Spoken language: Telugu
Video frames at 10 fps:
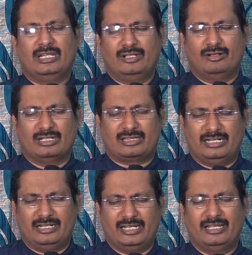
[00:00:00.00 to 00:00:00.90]
ఇదిగో
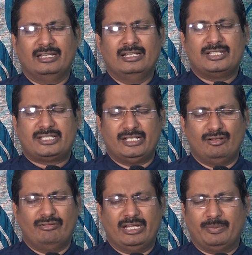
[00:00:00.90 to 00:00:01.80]
తండ్రి
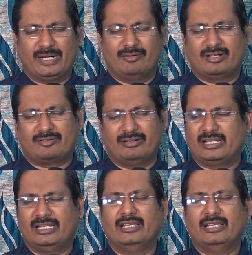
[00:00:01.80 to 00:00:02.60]
సిలువేయబడినటువంటి